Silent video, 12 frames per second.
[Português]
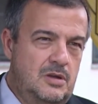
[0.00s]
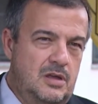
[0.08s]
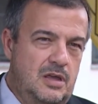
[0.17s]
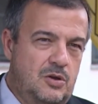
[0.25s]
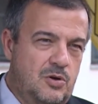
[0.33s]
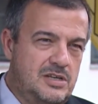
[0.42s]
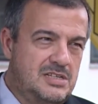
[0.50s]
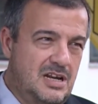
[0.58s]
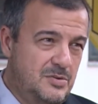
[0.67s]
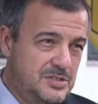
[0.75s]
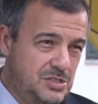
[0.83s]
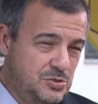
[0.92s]
E com essa
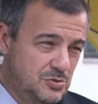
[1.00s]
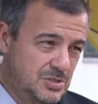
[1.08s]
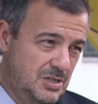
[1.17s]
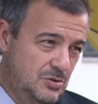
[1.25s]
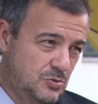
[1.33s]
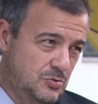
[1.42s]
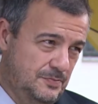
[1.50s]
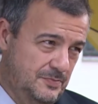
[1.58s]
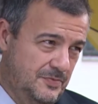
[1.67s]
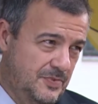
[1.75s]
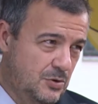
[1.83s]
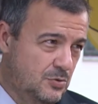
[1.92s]
arma a gente conseguiu
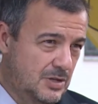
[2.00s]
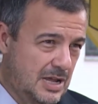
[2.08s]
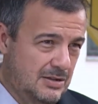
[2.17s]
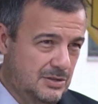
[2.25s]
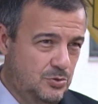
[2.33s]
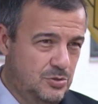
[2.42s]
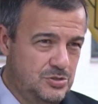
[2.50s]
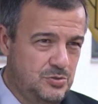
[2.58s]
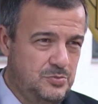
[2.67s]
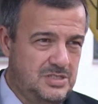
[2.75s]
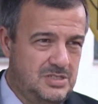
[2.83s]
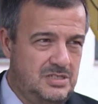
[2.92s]
vinculá-la a dois
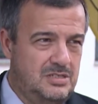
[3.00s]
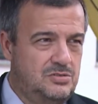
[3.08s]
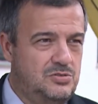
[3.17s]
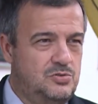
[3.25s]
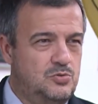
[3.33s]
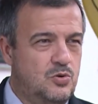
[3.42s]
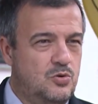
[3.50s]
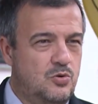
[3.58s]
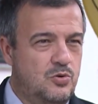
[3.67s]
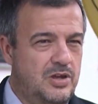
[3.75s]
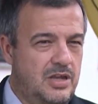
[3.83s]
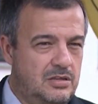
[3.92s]
homicídios, o
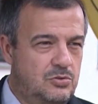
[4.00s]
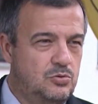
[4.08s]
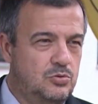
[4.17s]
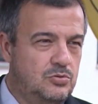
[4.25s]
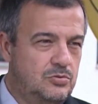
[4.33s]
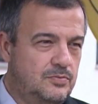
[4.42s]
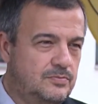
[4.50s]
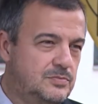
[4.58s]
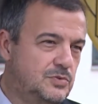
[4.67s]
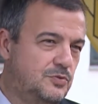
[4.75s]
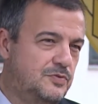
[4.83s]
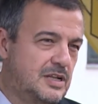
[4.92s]
ocorrido
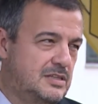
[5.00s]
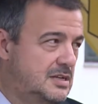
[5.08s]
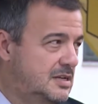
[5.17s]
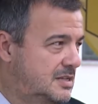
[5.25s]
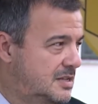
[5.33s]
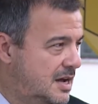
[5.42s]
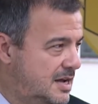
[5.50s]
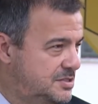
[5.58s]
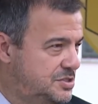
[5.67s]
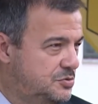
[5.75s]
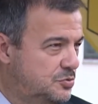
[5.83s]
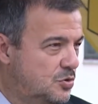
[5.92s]
no
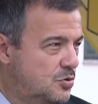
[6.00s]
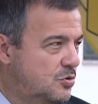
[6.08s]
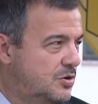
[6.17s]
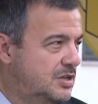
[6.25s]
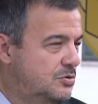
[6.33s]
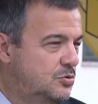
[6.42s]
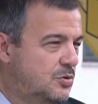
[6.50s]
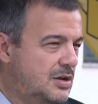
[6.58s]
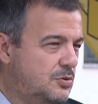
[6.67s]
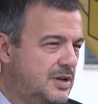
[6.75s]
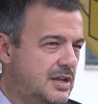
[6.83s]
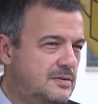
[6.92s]
Fraternidade e o ocorrido no
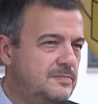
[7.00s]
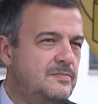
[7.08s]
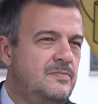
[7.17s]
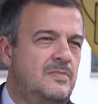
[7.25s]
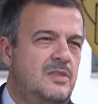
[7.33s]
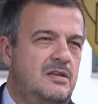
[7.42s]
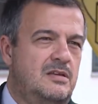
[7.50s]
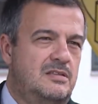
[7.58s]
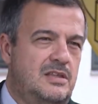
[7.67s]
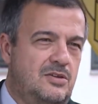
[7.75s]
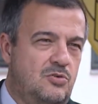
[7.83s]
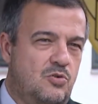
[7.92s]
Aroeira,
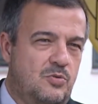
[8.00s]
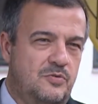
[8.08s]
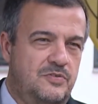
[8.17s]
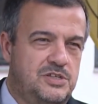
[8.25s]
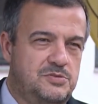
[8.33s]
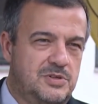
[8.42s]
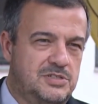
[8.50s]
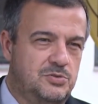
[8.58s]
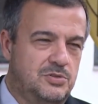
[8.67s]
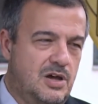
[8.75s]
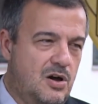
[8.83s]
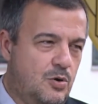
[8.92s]
tendo como vítimas
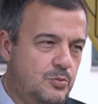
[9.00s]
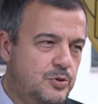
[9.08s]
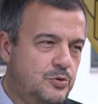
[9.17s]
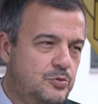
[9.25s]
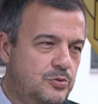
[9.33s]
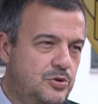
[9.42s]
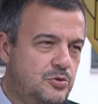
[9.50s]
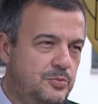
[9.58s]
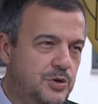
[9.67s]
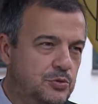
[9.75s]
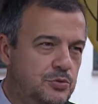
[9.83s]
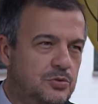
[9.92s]
o Dalbio e o
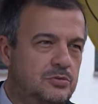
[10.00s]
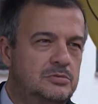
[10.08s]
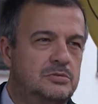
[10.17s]
Milton.